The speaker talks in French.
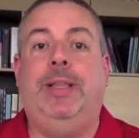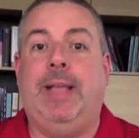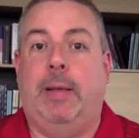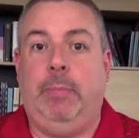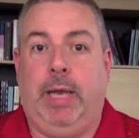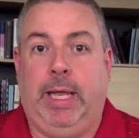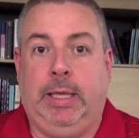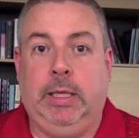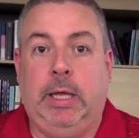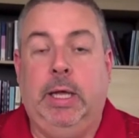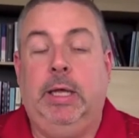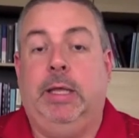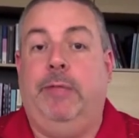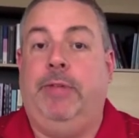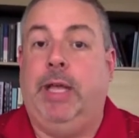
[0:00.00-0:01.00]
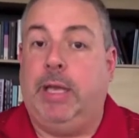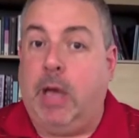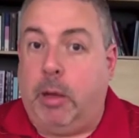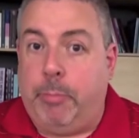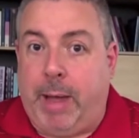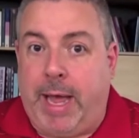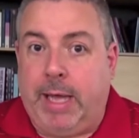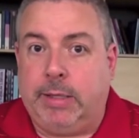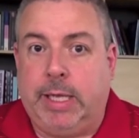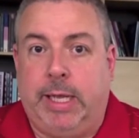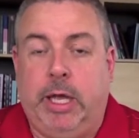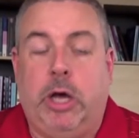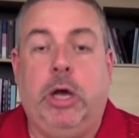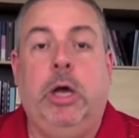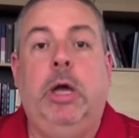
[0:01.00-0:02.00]
tablette qui viennent en paire
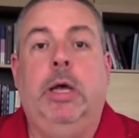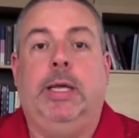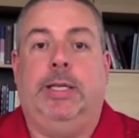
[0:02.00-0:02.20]
d'ailleurs,